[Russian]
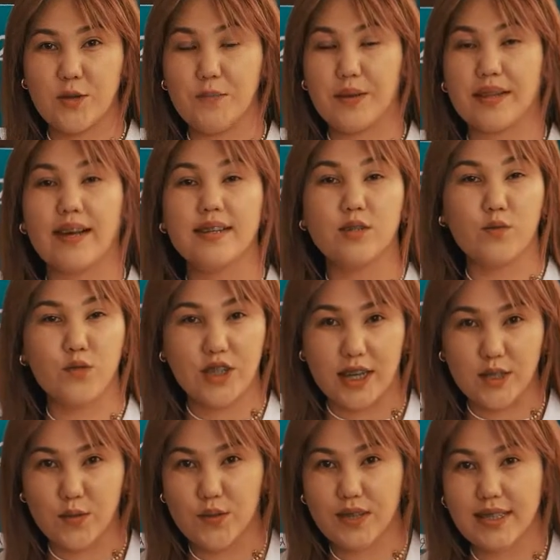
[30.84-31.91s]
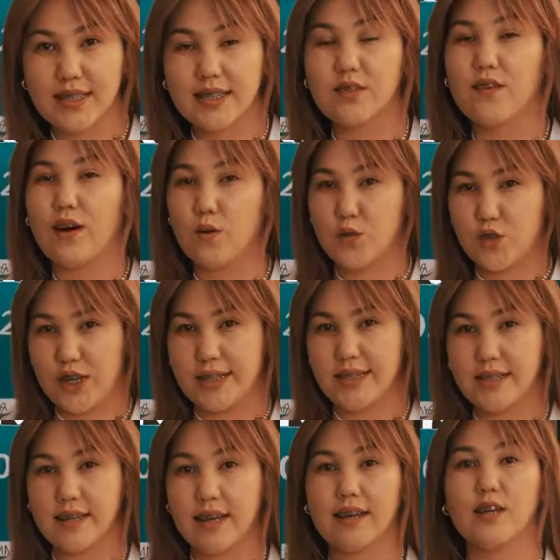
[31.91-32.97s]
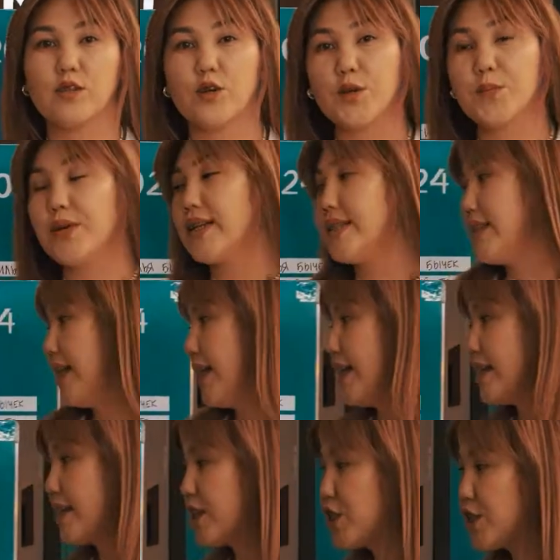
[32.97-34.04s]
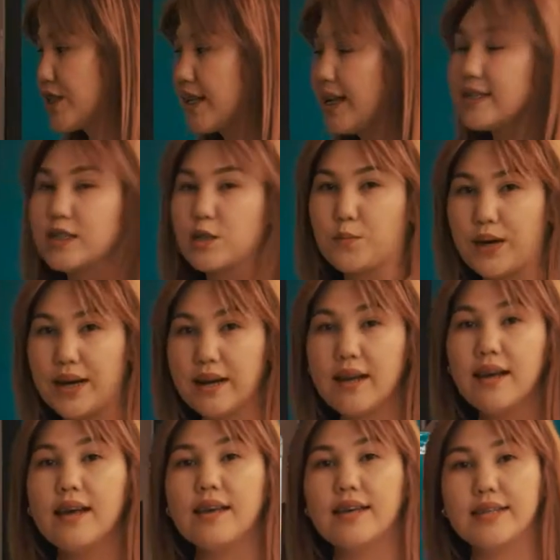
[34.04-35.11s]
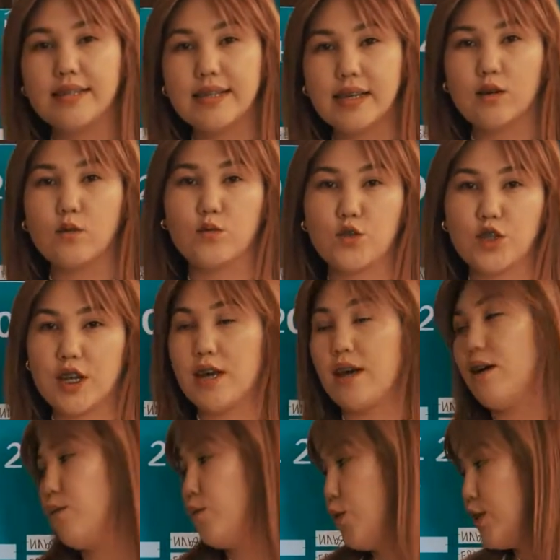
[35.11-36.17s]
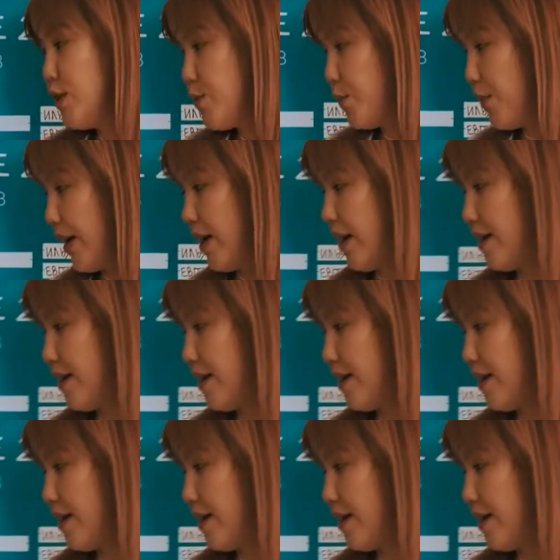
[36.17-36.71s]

чемпионате участвуют 32 участника, которые мы разделили на 16 пар. Из них уже 8 пар